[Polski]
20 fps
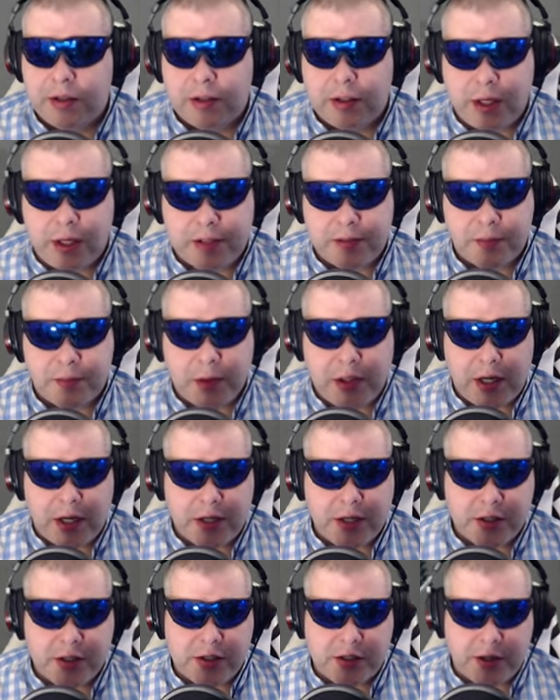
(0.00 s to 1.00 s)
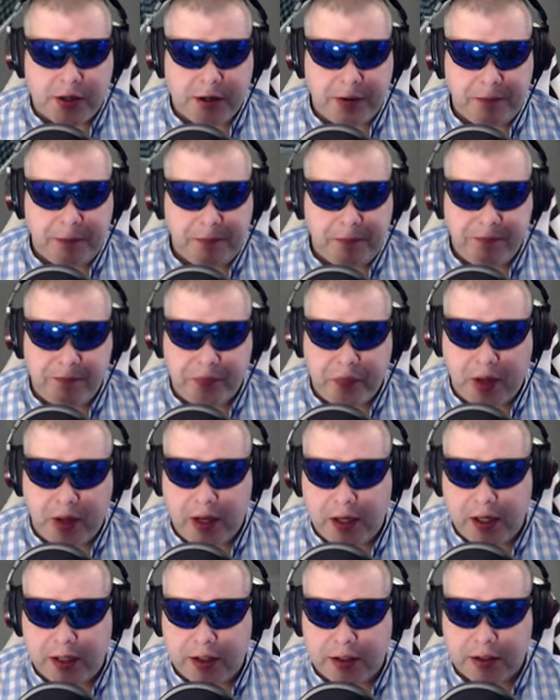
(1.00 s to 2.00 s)
teraz pytanie, czy mm,
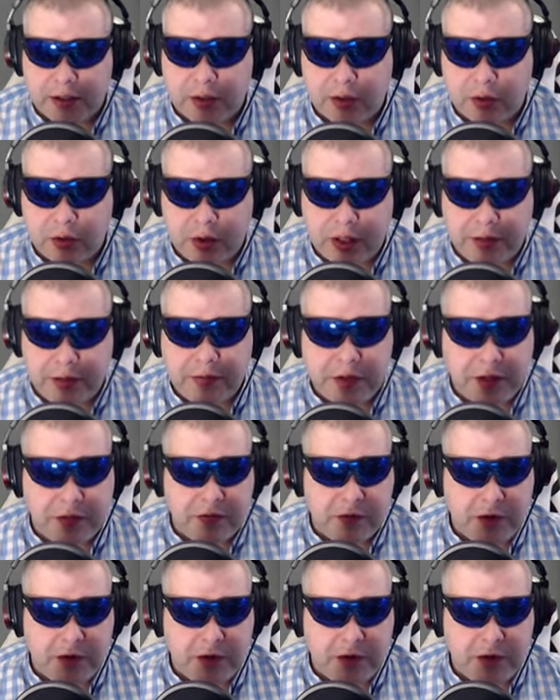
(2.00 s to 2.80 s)
e, no tutaj w tej